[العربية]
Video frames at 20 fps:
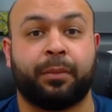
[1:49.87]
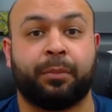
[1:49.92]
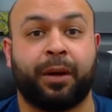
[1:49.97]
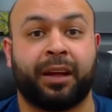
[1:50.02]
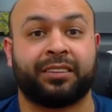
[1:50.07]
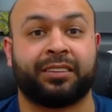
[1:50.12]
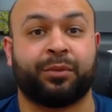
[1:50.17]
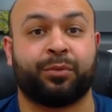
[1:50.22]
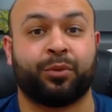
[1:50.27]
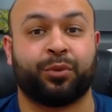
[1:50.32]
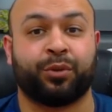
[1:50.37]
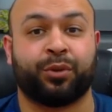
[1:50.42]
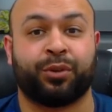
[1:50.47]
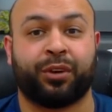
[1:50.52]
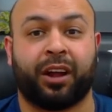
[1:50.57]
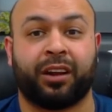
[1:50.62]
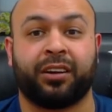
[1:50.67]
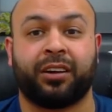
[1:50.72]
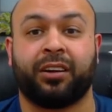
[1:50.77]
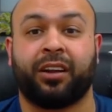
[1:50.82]
بعد
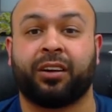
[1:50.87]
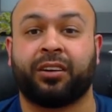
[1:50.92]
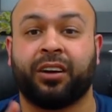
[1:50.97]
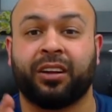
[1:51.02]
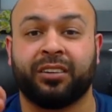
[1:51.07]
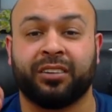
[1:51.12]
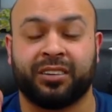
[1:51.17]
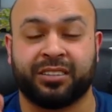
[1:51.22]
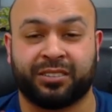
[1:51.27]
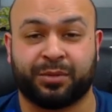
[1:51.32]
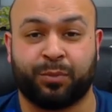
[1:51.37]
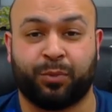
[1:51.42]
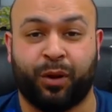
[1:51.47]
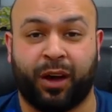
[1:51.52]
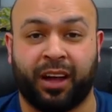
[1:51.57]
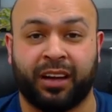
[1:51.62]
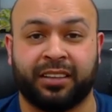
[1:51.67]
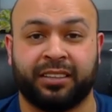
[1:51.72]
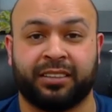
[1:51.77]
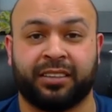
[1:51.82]
مرور على الأقل
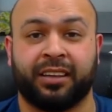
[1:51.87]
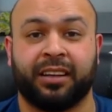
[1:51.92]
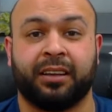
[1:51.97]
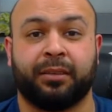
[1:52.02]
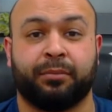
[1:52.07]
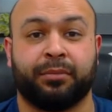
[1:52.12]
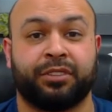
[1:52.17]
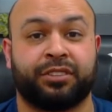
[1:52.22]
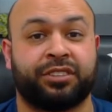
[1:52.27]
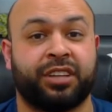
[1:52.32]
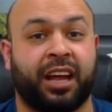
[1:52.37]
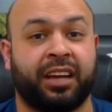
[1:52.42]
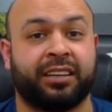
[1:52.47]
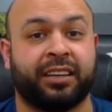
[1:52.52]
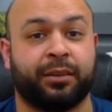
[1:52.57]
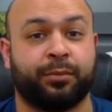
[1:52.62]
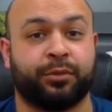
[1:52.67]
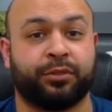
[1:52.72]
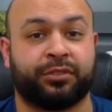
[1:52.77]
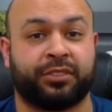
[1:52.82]
أسبوعين من شحن
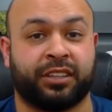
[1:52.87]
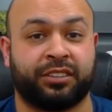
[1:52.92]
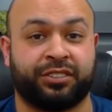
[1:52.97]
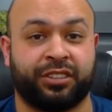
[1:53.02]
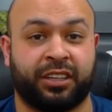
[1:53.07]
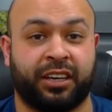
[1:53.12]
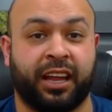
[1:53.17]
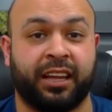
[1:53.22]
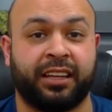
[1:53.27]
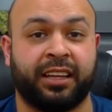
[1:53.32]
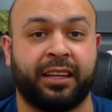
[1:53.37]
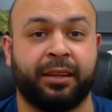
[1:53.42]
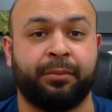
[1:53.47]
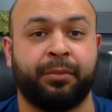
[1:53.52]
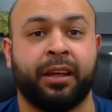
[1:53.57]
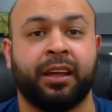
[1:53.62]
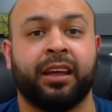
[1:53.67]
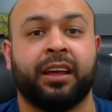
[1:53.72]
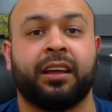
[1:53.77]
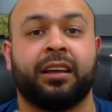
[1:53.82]
المنتج إليهم